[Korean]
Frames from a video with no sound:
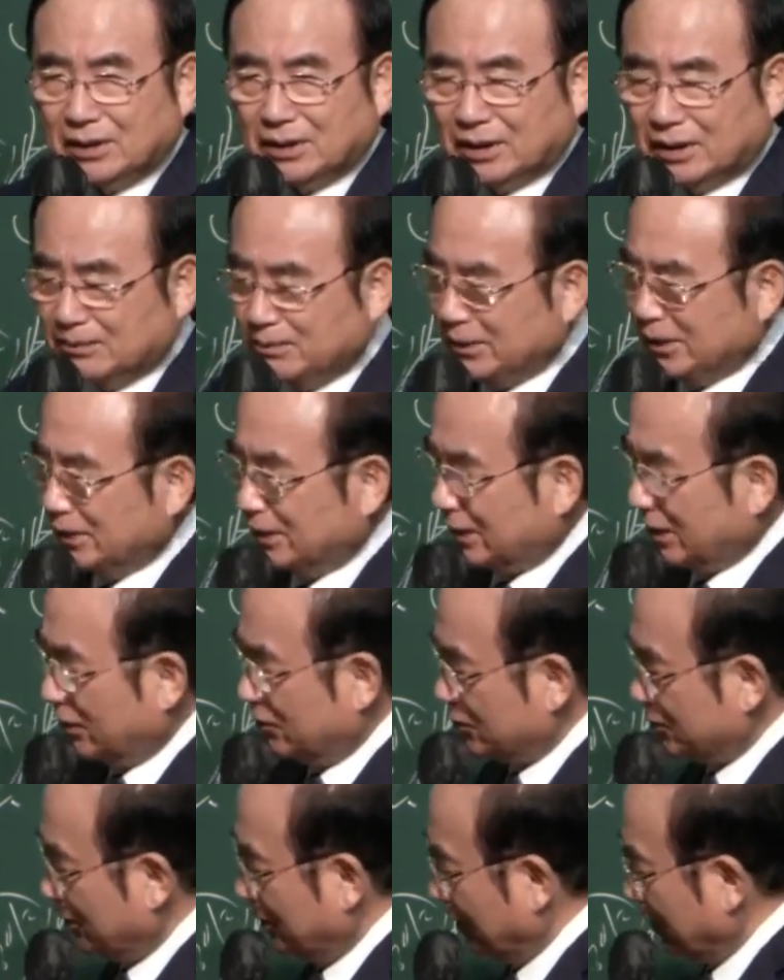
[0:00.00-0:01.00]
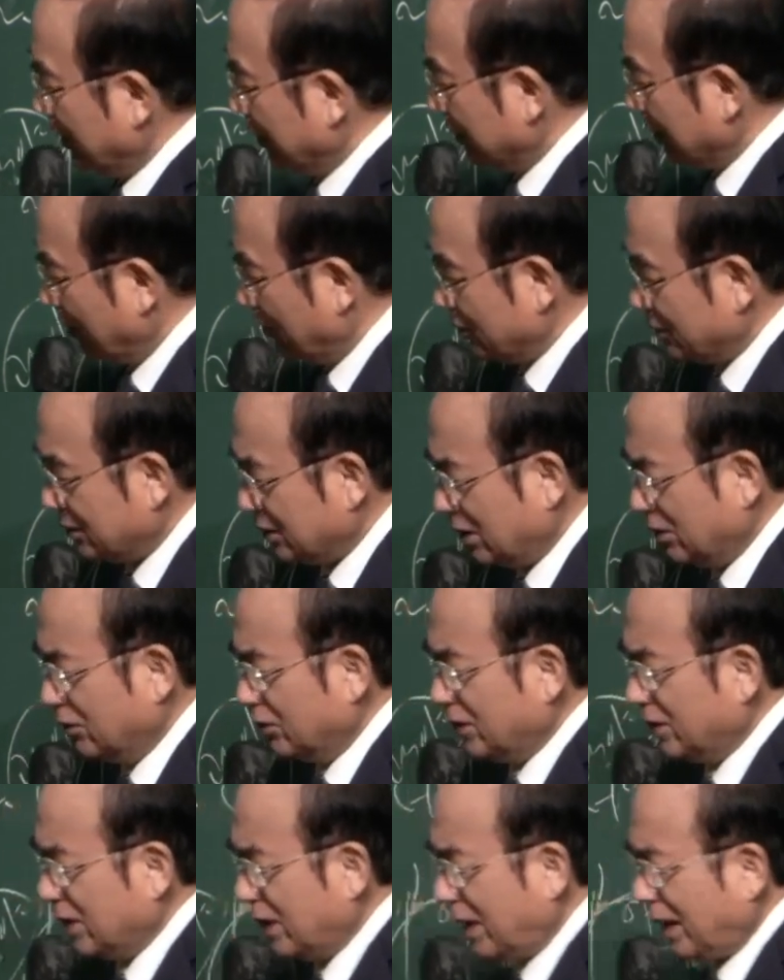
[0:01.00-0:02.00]
엄밀히 따지면 여기 나올 적에
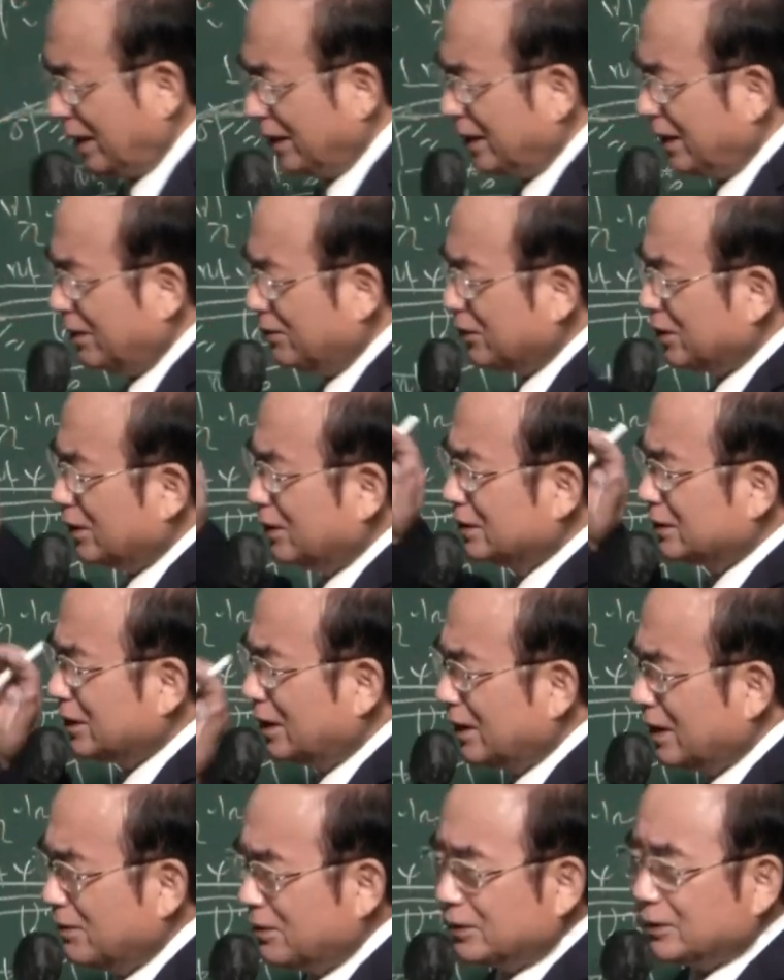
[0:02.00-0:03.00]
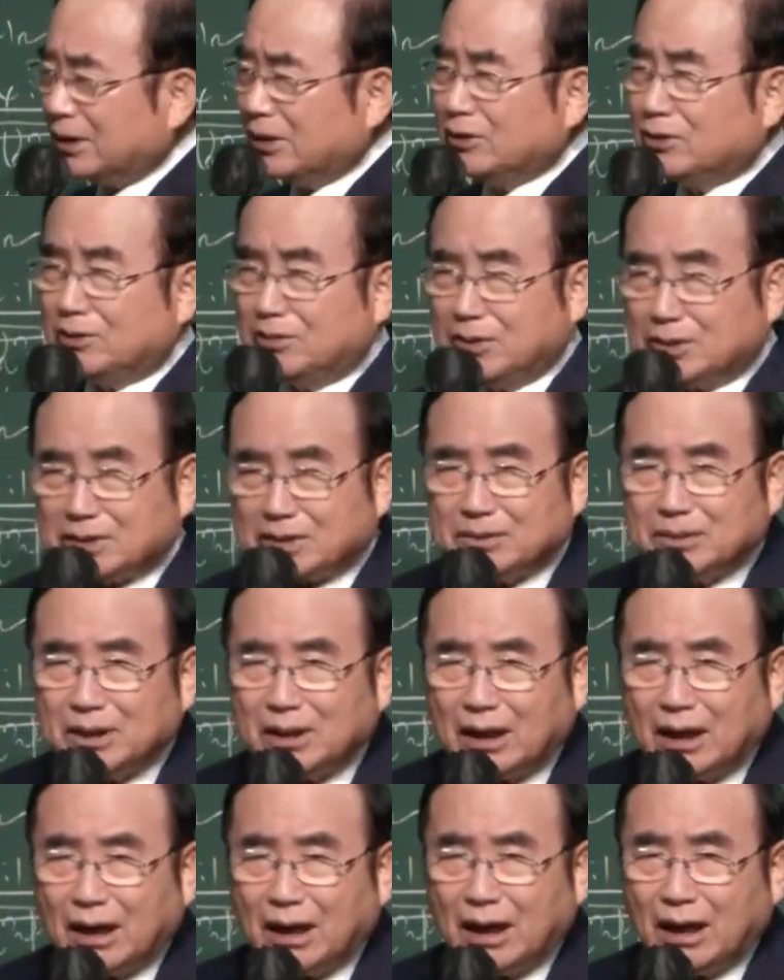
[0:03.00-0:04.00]
우리는 하나님 형상 회복된 줄
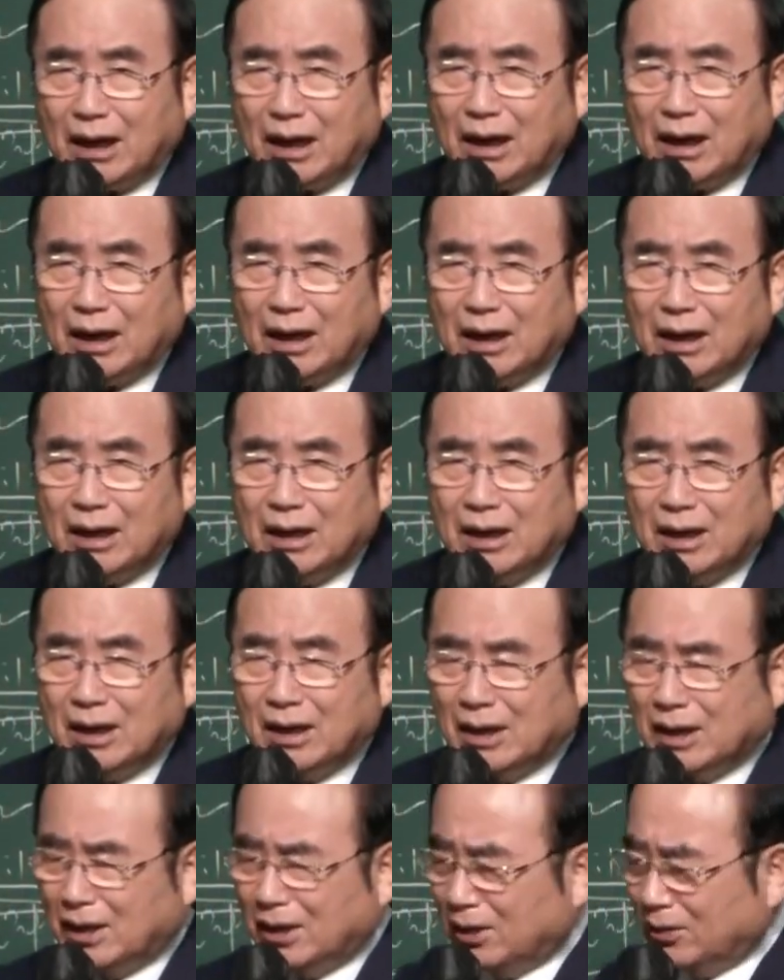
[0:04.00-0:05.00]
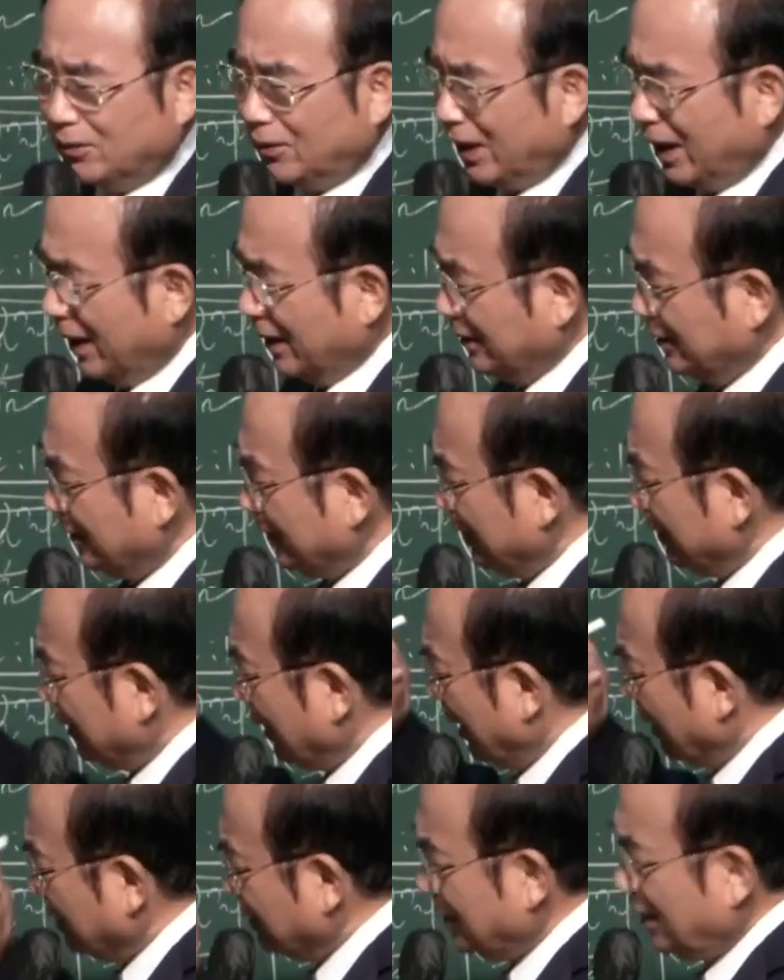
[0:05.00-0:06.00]
믿습니다. 완전히
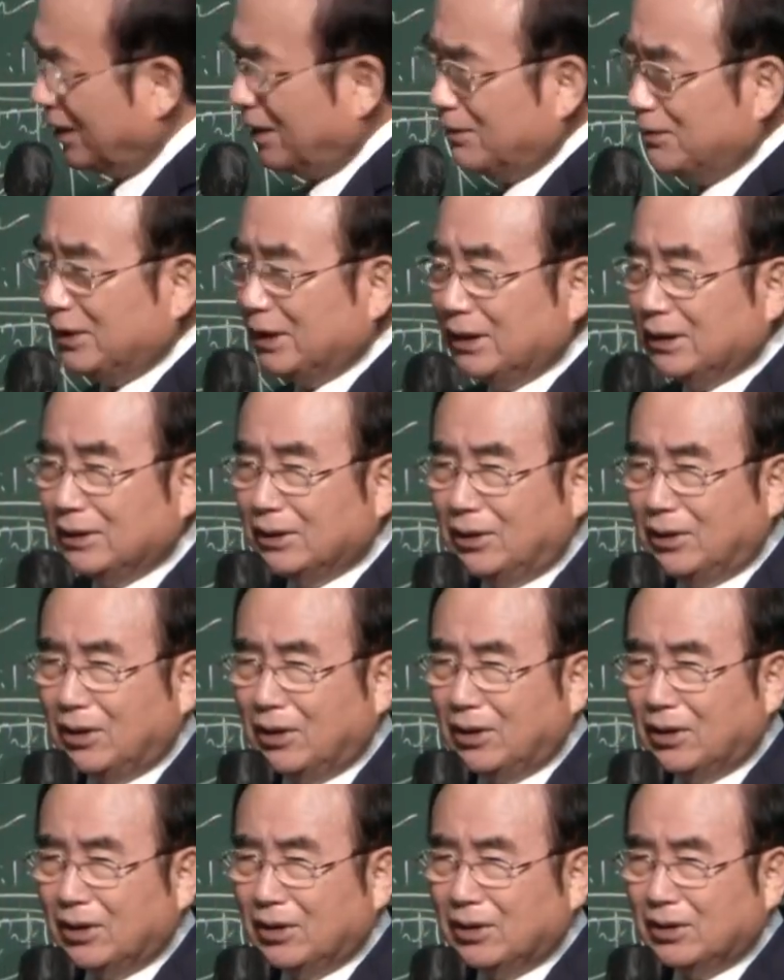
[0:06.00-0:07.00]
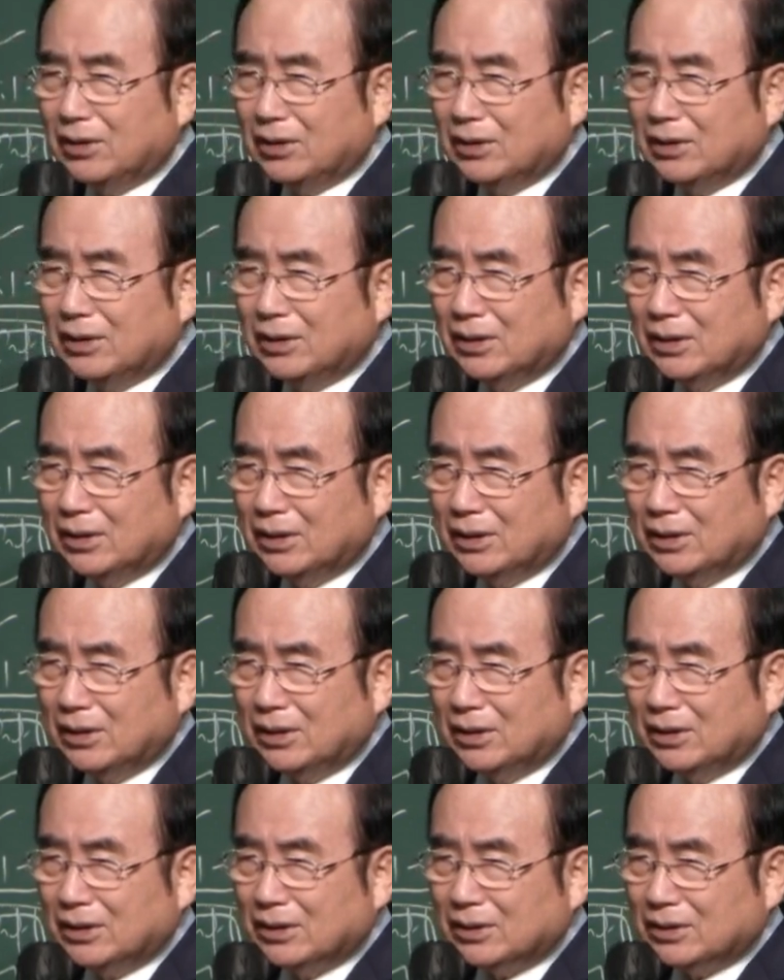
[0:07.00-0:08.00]
다른 사람이에요.
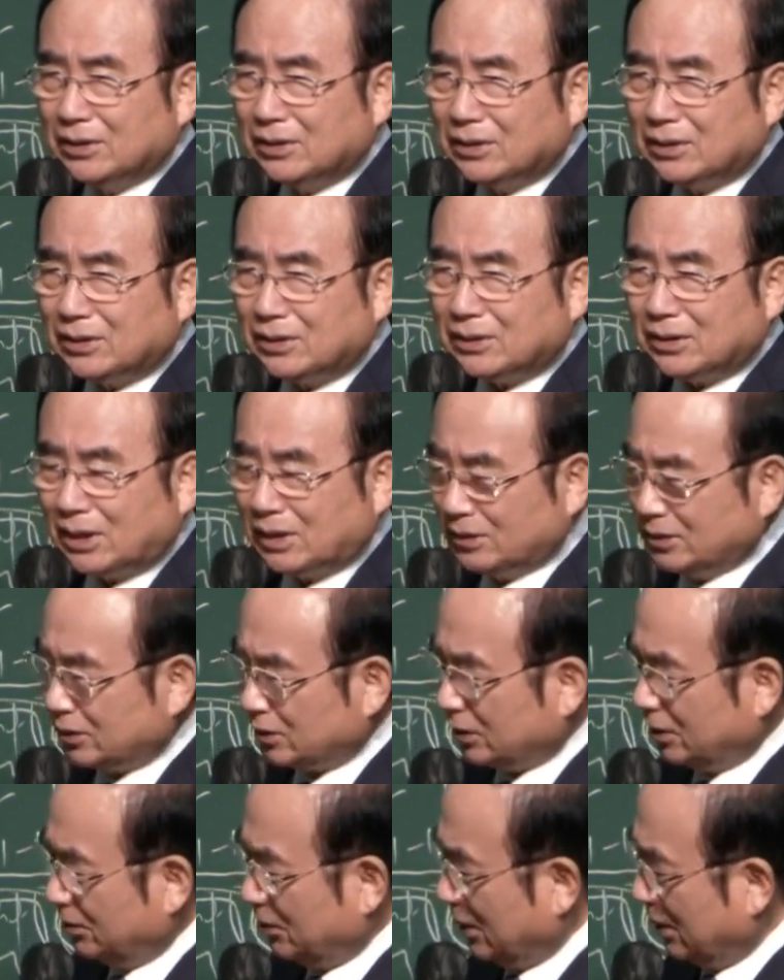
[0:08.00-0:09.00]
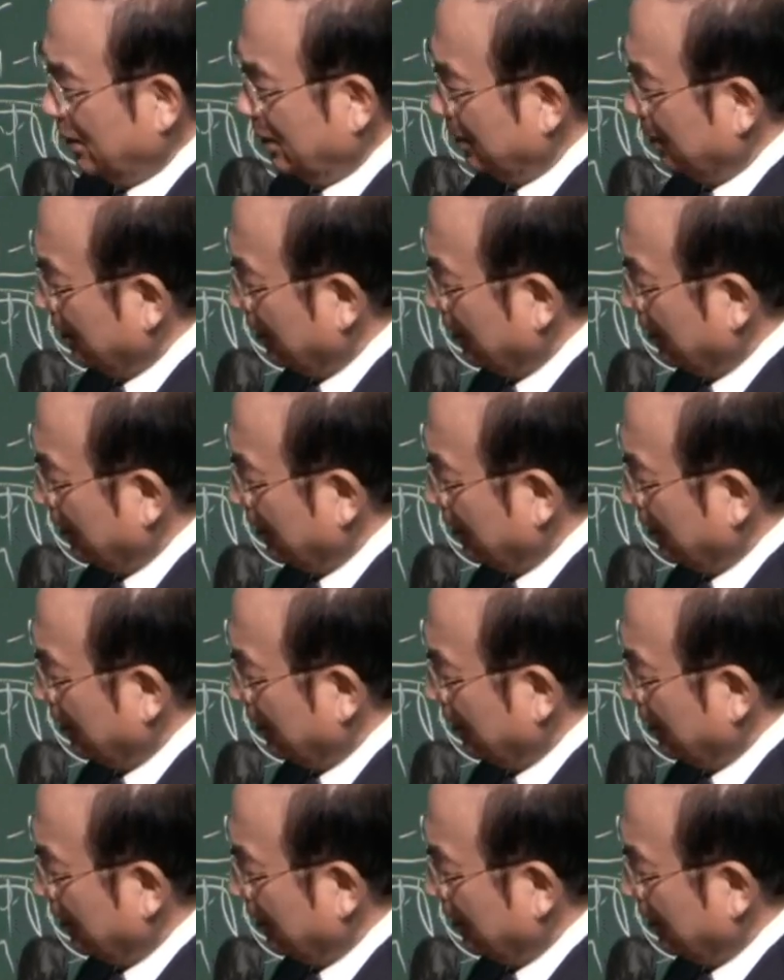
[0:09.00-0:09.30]
나는 처음에